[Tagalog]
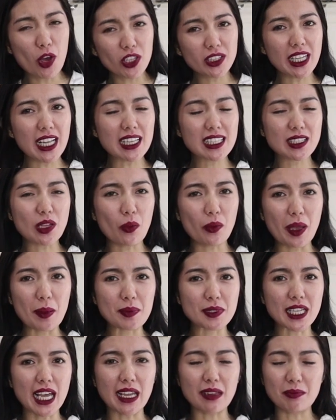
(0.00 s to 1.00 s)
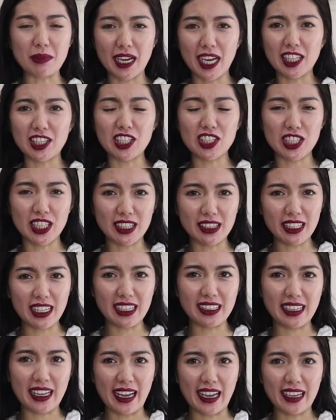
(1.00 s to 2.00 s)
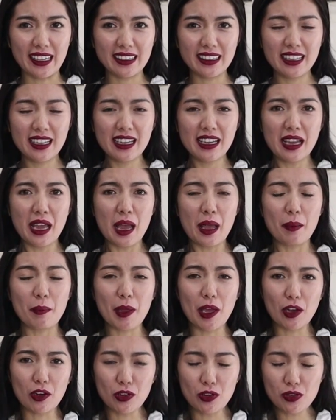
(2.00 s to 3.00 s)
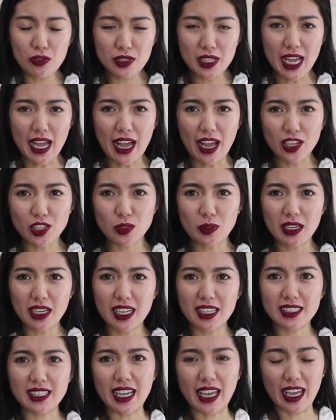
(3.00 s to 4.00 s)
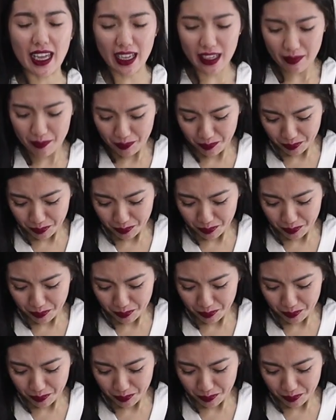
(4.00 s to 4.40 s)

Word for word: model, sa website, maganda siyang tingnan. Pero nung sa actual kasi,